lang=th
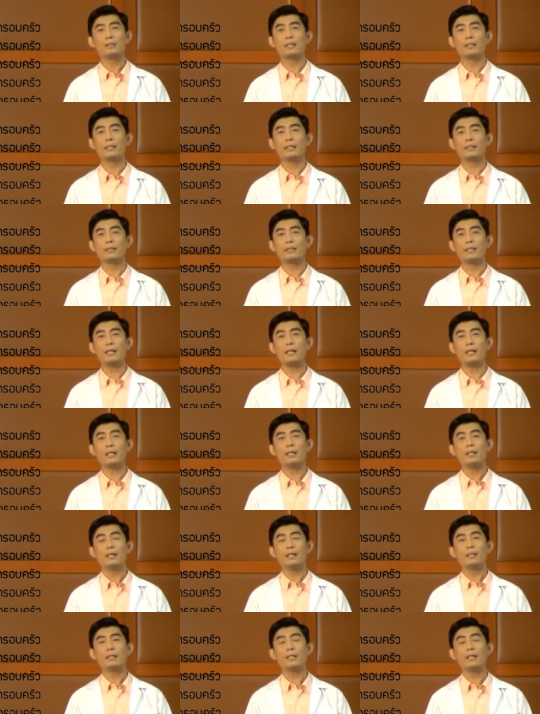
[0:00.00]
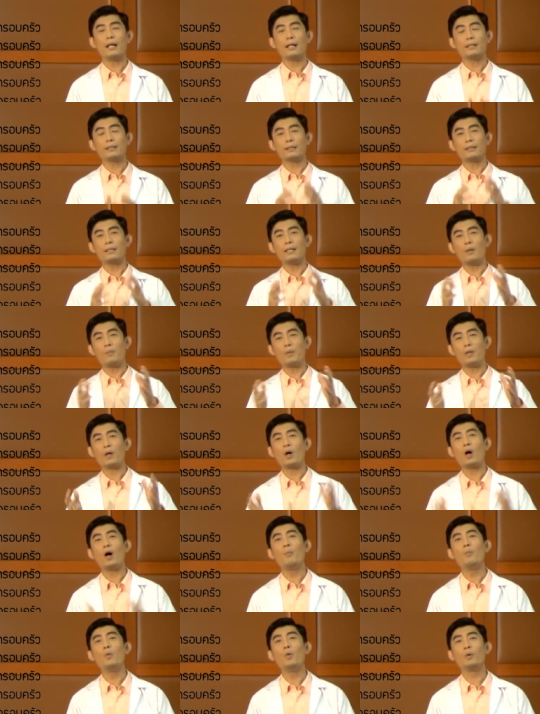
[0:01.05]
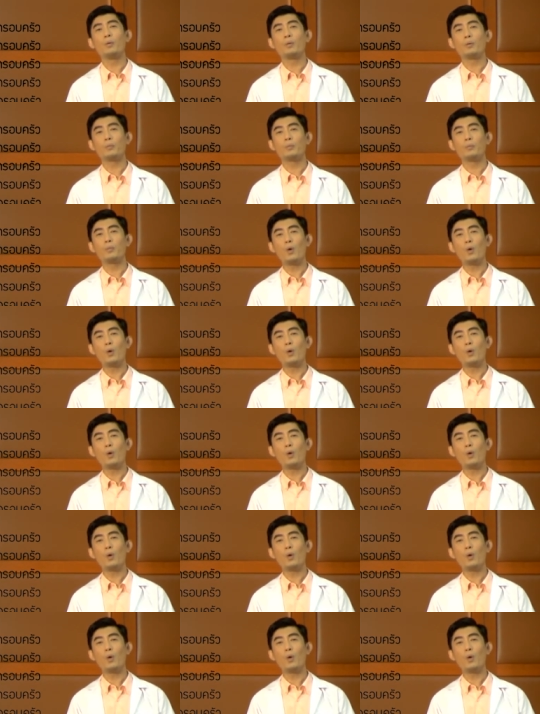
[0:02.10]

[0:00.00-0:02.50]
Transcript: สิ่งหนึ่งที่ที่หลังจากที่เรามีข้อมูล